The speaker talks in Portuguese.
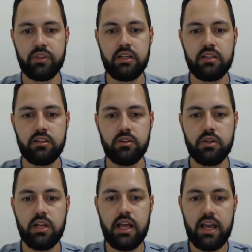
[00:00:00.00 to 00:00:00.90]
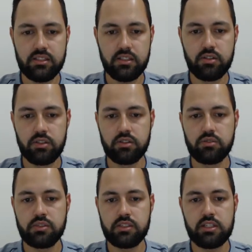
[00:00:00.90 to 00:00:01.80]
Então, essas outras duas
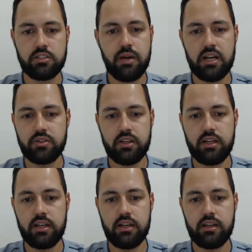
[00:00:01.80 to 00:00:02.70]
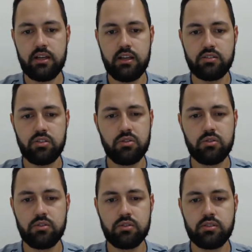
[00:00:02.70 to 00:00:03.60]
aqui de baixo, ela é, é só,
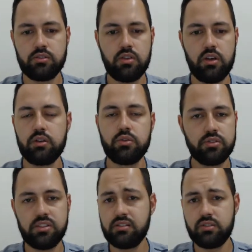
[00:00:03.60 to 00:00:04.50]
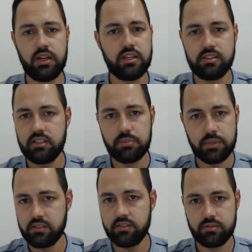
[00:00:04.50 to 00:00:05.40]
são só recursos adicionais que, tipo assim,
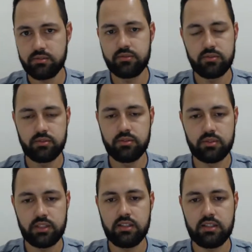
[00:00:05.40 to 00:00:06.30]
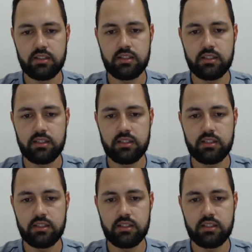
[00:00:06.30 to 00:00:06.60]
não, não tem tanta